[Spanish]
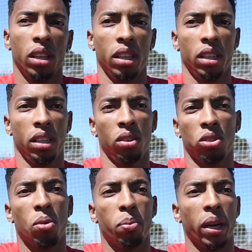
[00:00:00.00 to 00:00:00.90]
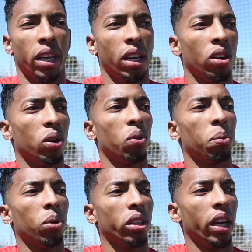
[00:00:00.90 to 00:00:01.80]
Eh, los compañeros, el
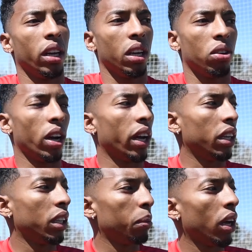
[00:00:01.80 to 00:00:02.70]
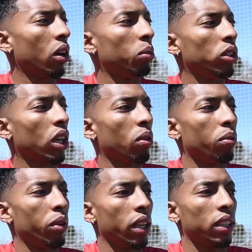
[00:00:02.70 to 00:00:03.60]
cuerpo técnico, la gente me ha dado mucha
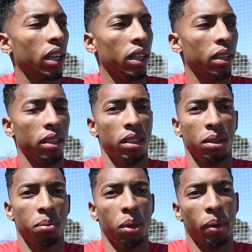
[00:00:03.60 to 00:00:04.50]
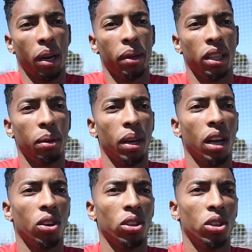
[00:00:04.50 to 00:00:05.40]
confianza y, primeramente me la he
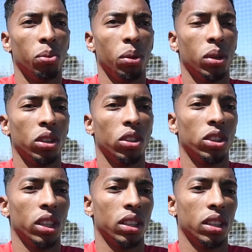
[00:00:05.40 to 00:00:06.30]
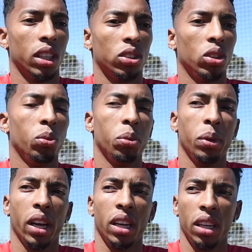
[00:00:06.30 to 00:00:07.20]
dado yo mismo, entonces estoy muy
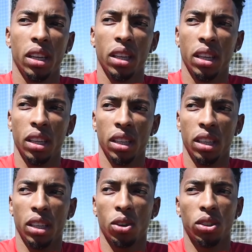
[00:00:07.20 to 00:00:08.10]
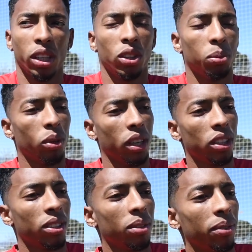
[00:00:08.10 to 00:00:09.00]
bien y contento por eso.